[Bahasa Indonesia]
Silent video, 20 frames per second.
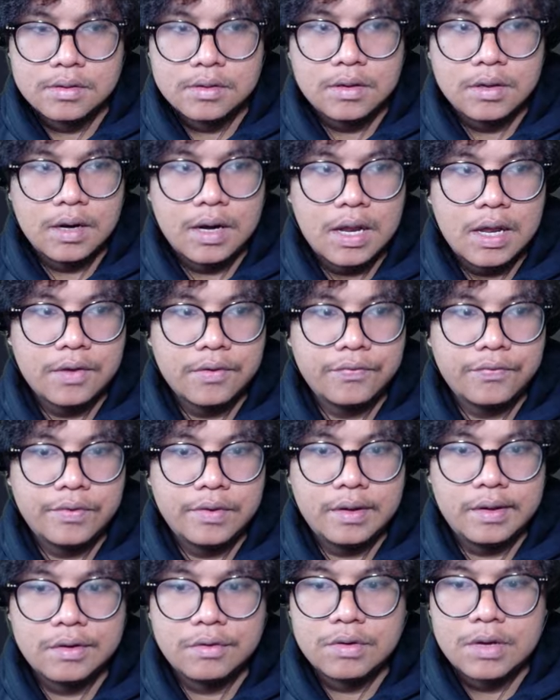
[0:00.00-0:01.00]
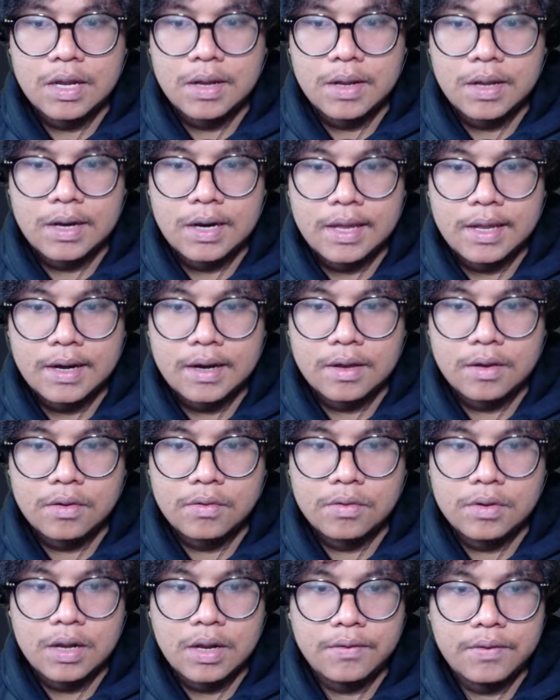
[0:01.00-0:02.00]
Grafik ini udah layar
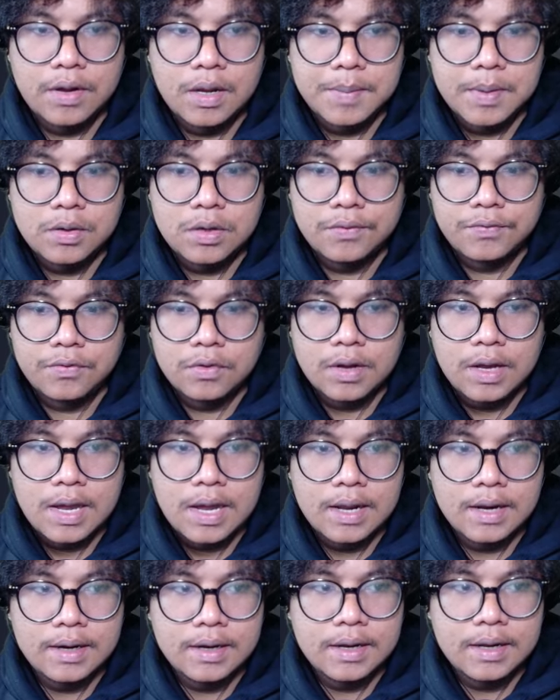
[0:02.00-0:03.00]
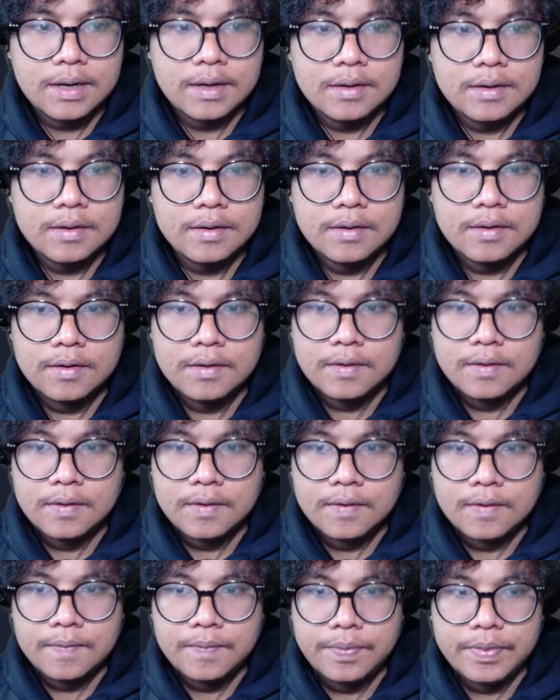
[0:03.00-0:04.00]
udah apa udah full kanan.
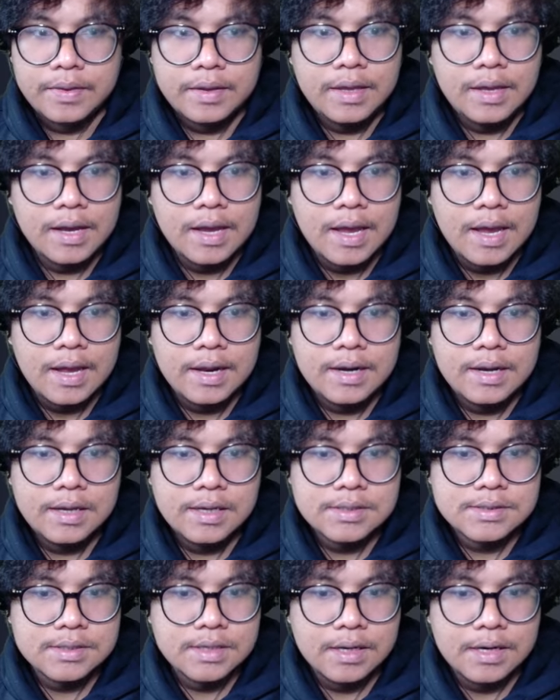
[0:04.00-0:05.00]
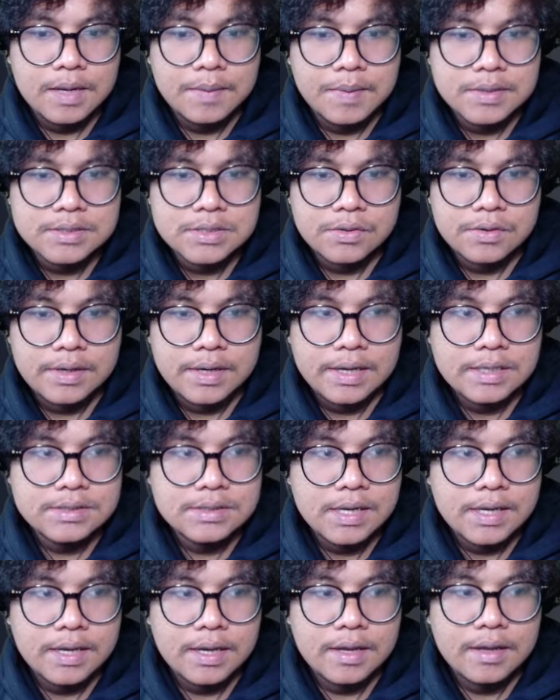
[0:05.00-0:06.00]
Iya, nggak ada, guys. Nggak ada bahasa
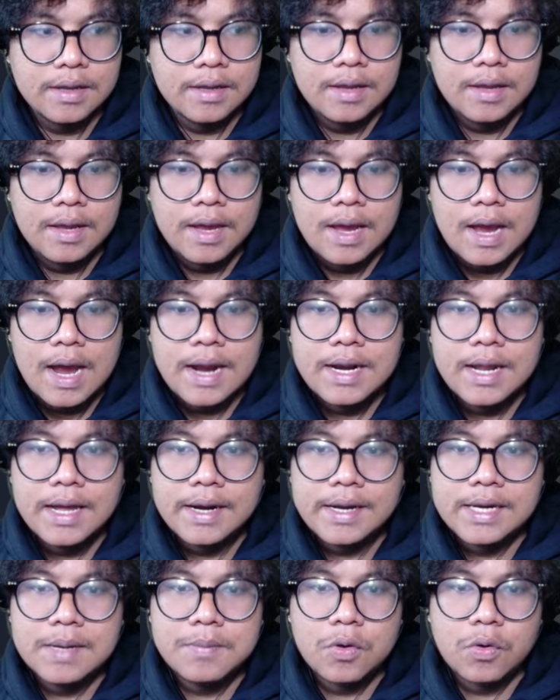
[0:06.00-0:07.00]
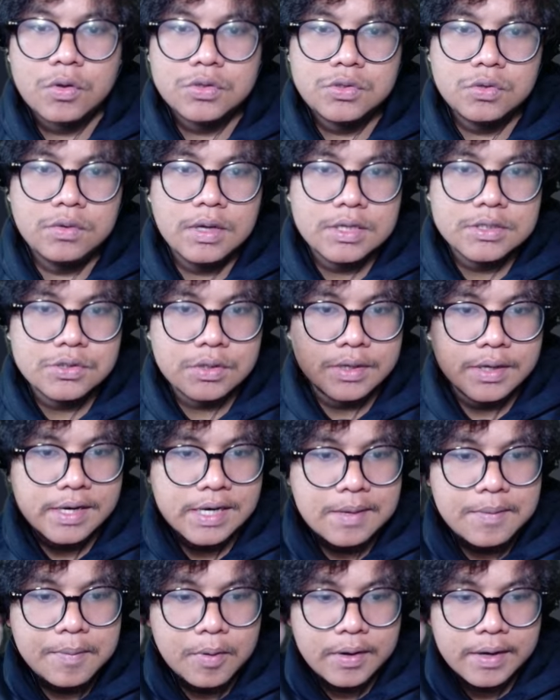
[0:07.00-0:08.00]
Indonesia ya. Ada redeem code juga cuy.
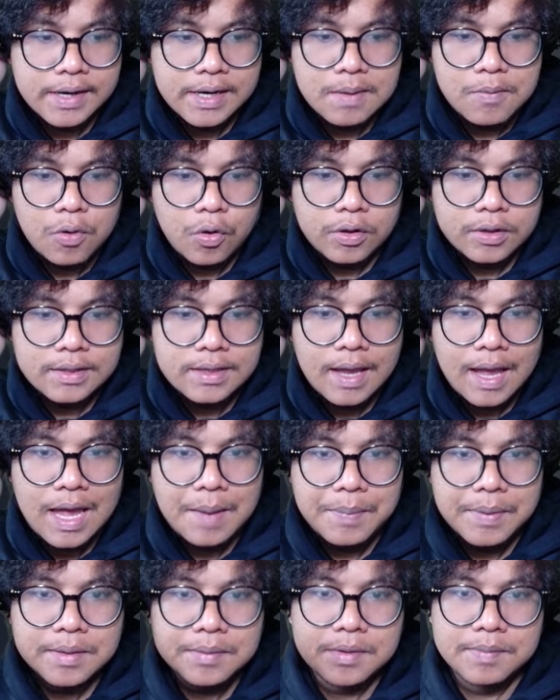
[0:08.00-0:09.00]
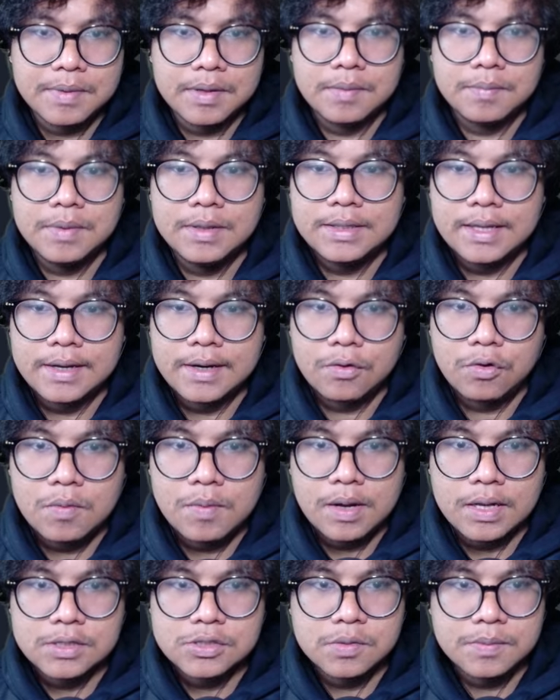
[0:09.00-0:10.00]
Redeem redeem code-nya apa tuh teman? Bentar ya, gue
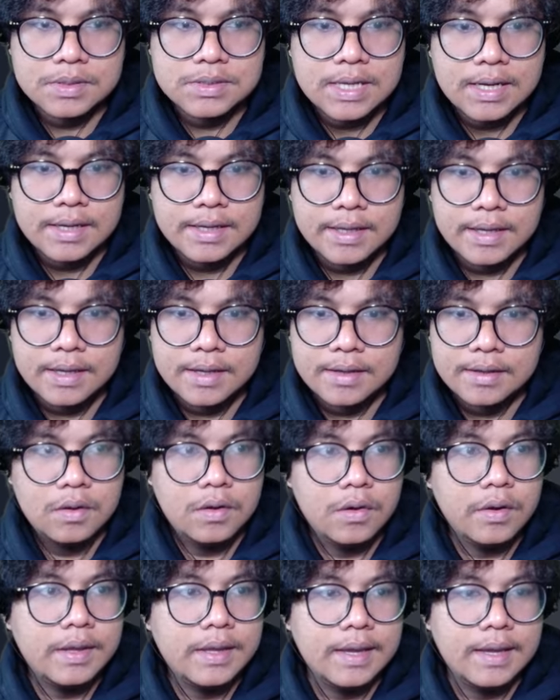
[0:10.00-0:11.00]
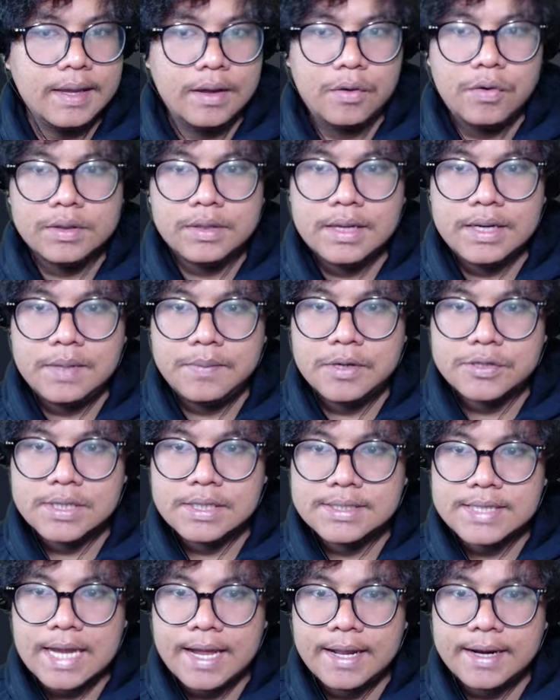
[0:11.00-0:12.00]
bakal coba cari ya. Oke, gue tadi barusan
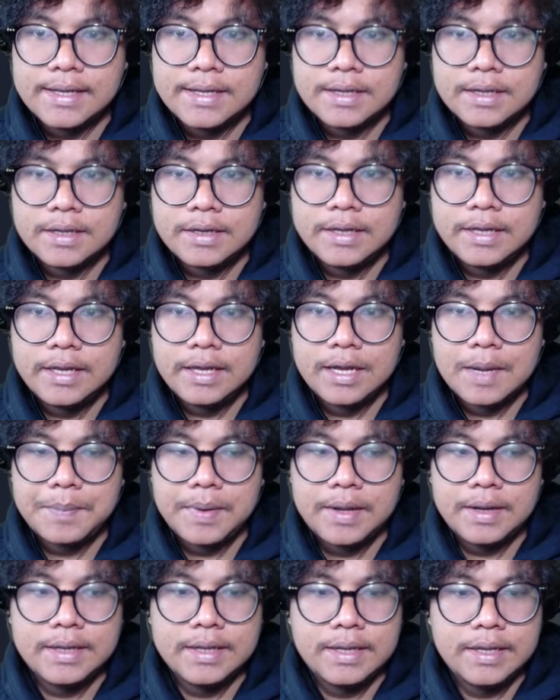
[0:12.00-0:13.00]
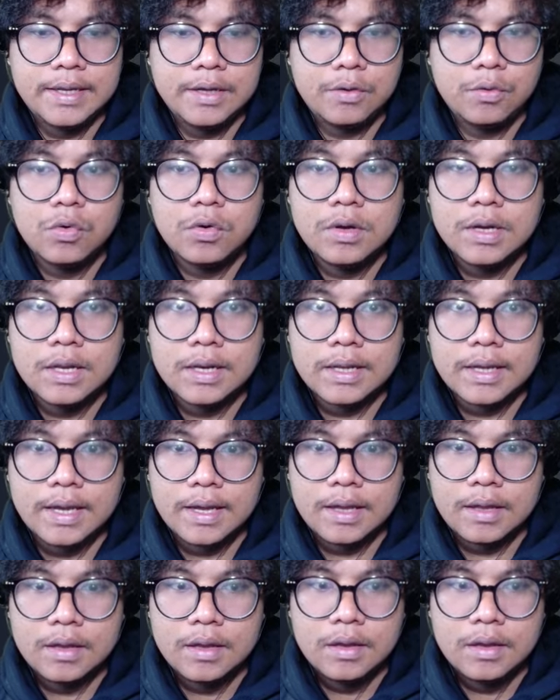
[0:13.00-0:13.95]
nyari di apa di Google ya.